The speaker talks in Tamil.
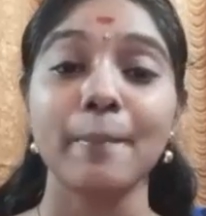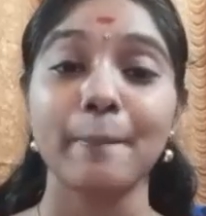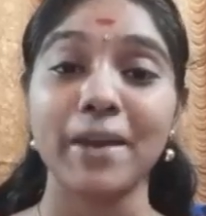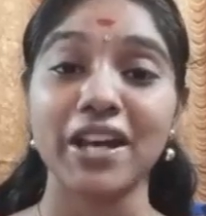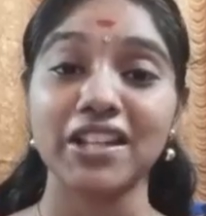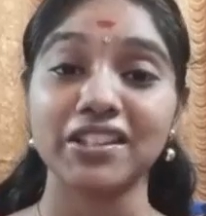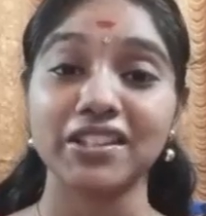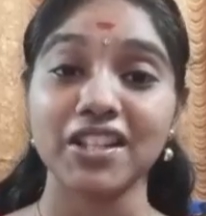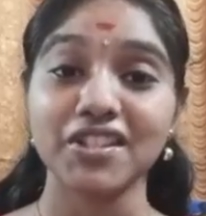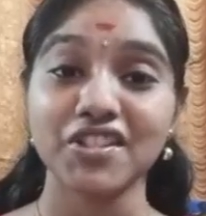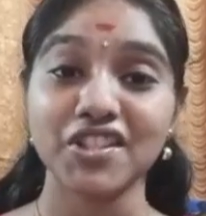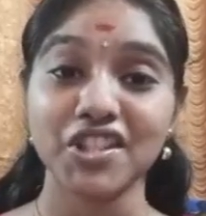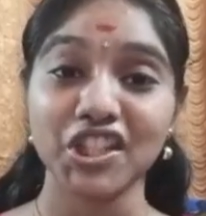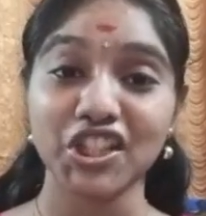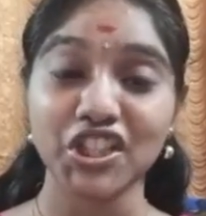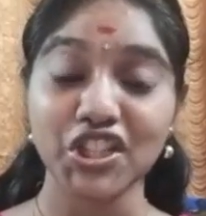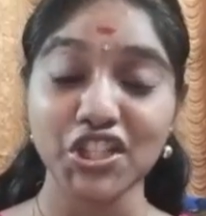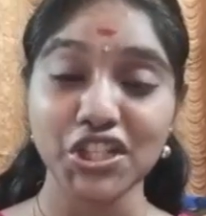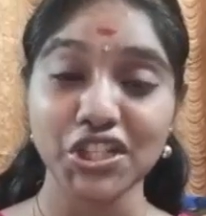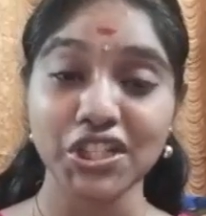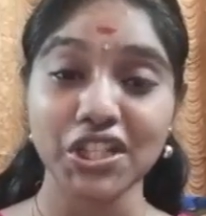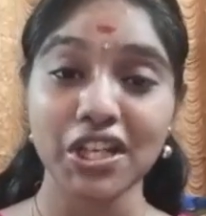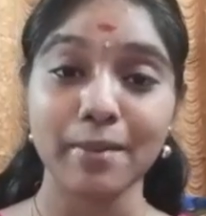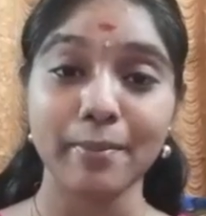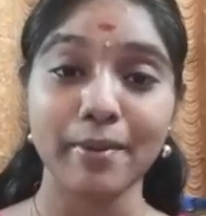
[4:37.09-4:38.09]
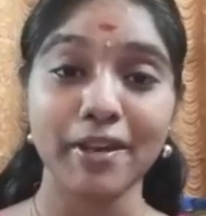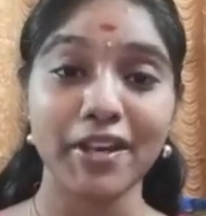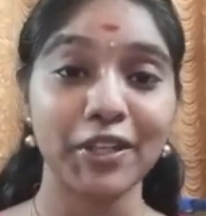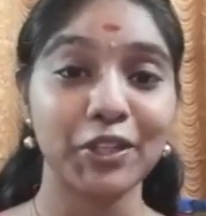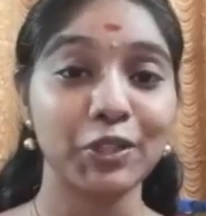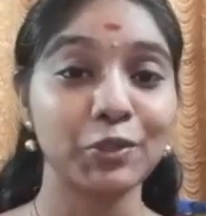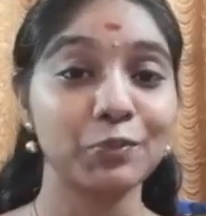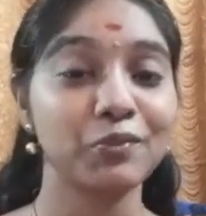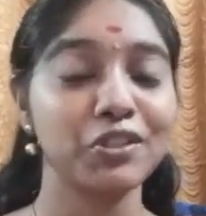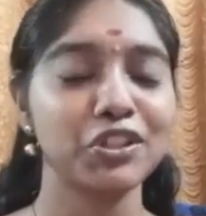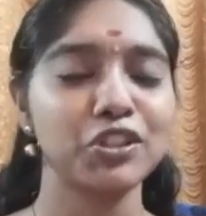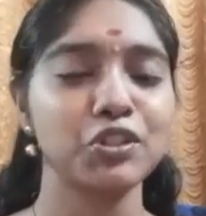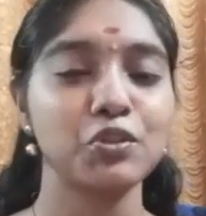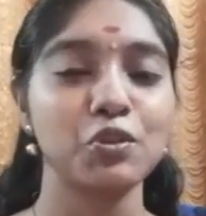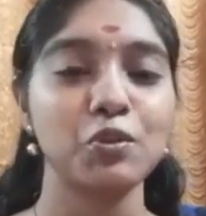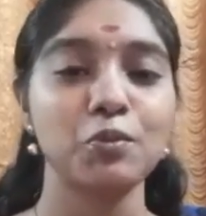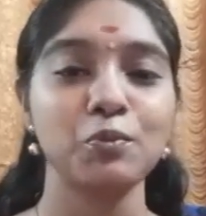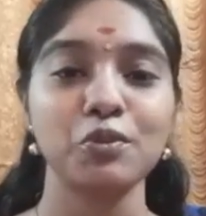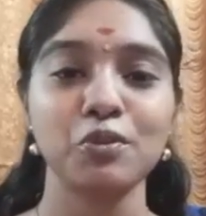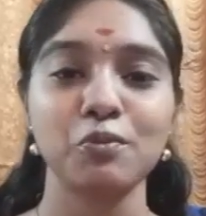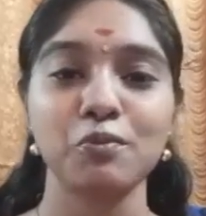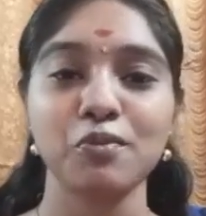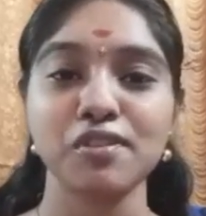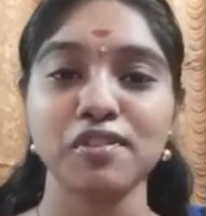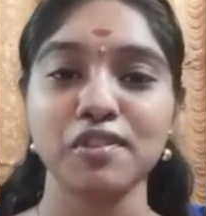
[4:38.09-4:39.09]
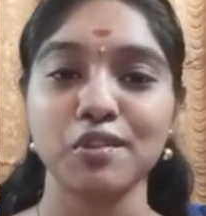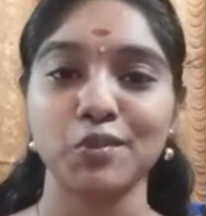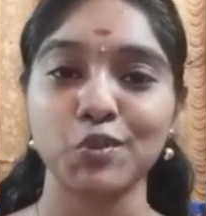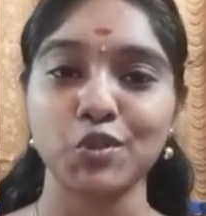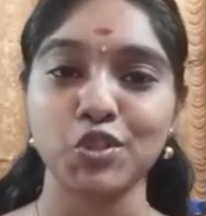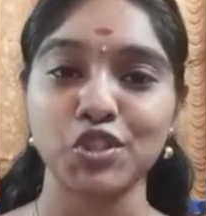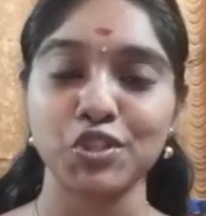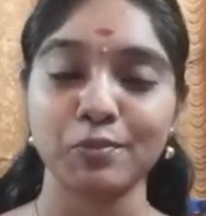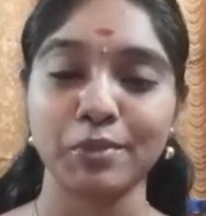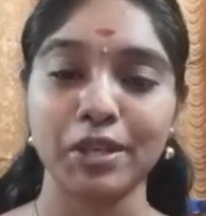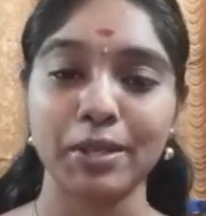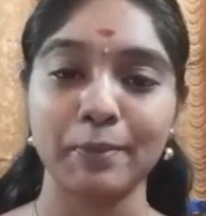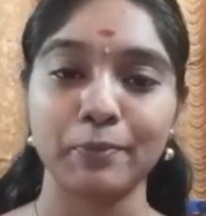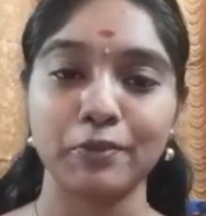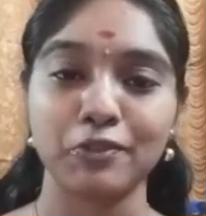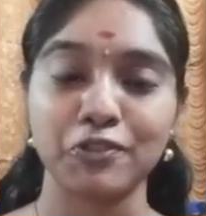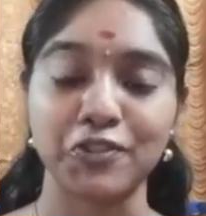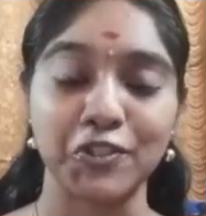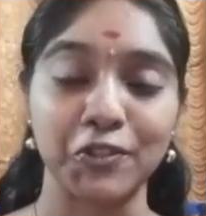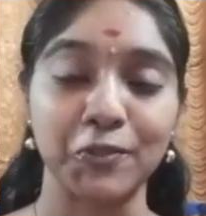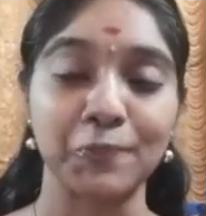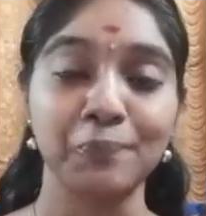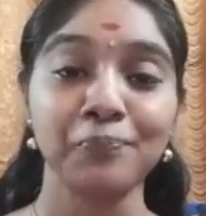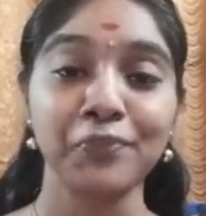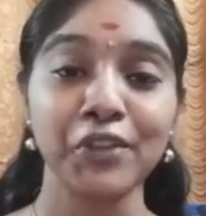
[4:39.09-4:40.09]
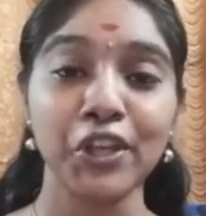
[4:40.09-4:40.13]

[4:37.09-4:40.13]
மாதாஜி கிருஷ்ணாபாய்க்கும் வந்து ரொம்ப ரொம்ப சந்தோஷமாயி போச்சு